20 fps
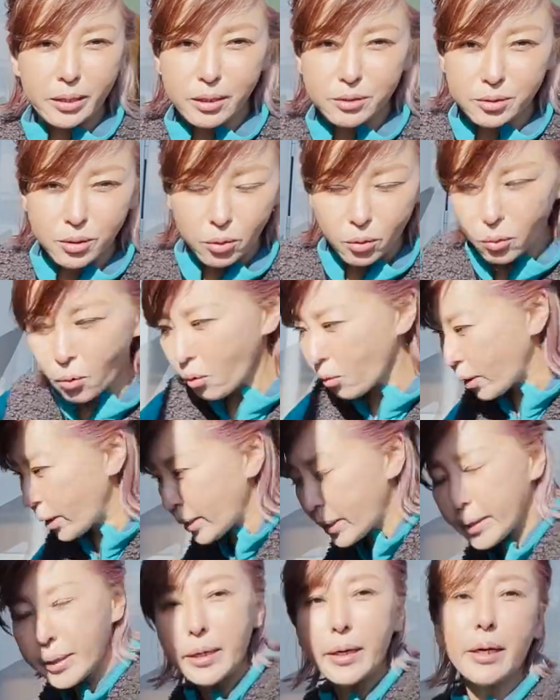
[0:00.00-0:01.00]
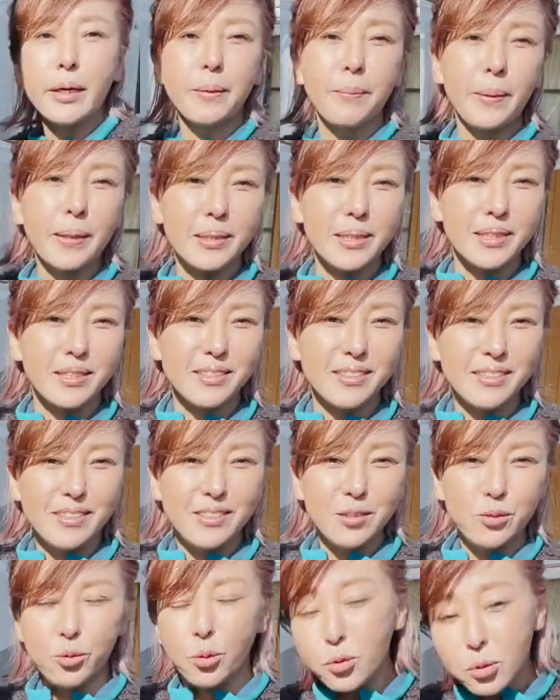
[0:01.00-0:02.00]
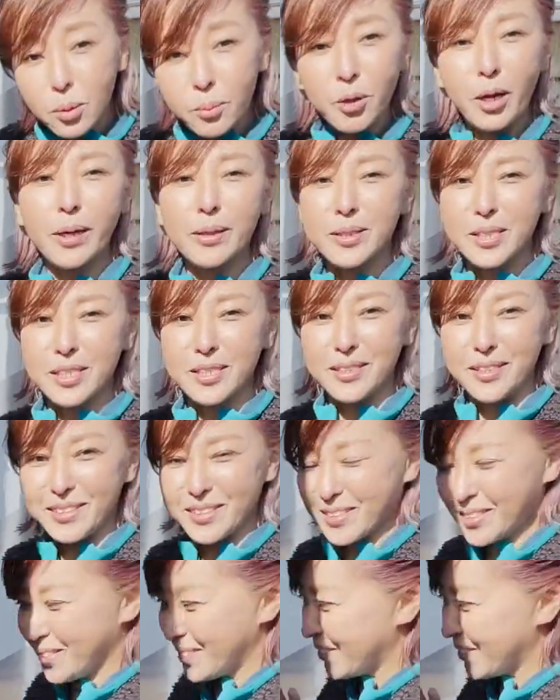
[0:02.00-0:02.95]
なくて、こっから入れられます。とっても楽ちんです。